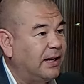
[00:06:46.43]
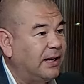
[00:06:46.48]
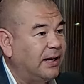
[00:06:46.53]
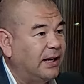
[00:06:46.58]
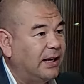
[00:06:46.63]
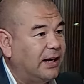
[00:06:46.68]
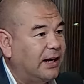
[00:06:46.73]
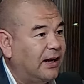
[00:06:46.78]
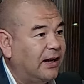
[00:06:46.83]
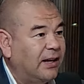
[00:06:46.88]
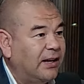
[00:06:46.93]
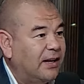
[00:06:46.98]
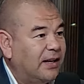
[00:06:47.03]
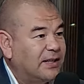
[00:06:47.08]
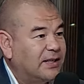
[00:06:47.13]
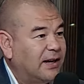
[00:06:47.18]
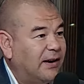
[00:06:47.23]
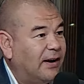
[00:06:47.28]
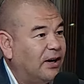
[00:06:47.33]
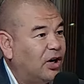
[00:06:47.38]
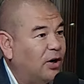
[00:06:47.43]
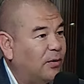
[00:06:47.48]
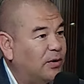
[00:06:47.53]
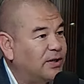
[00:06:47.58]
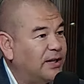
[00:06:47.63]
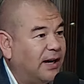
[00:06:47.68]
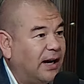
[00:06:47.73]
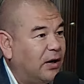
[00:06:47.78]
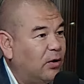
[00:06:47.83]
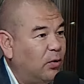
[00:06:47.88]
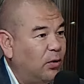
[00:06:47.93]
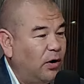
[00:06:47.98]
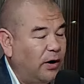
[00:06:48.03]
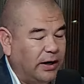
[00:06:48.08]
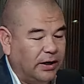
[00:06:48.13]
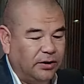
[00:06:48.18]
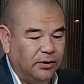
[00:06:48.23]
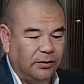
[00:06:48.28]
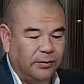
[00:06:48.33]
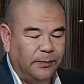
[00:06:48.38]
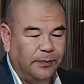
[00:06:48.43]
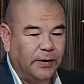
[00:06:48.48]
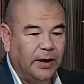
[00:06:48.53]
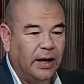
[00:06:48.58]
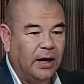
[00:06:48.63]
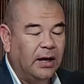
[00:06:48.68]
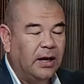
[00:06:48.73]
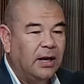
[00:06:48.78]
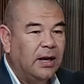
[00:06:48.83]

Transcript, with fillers: quien quiera saber cómo se calculó esto. ¿ya?